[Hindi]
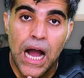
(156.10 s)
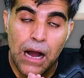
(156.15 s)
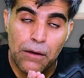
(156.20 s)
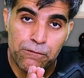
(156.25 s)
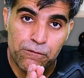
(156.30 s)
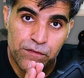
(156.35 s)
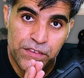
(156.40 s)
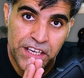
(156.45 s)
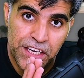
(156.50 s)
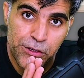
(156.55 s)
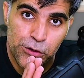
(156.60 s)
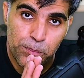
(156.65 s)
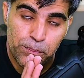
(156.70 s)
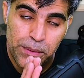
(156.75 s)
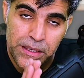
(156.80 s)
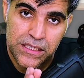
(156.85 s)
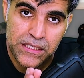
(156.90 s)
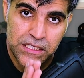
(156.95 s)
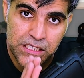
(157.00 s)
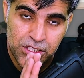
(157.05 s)
अब ये जो
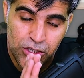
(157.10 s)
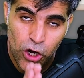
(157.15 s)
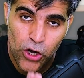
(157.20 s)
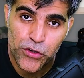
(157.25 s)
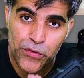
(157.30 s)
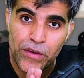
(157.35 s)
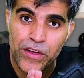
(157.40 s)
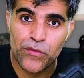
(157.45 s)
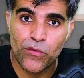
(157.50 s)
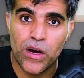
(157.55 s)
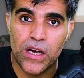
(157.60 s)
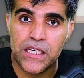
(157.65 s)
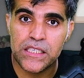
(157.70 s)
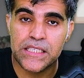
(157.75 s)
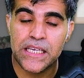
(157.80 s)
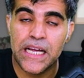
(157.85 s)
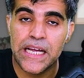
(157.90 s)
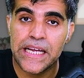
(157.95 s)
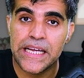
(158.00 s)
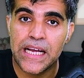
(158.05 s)
सॉफ्टवेयर
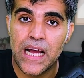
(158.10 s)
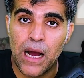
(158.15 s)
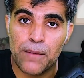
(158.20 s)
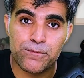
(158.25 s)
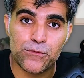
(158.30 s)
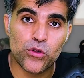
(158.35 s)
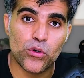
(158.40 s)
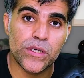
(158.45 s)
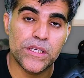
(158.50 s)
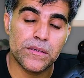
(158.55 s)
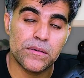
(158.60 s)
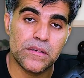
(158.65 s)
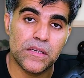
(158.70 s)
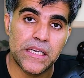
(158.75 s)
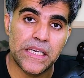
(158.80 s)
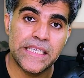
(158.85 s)
वॉलेट्स हैं अब तो इन,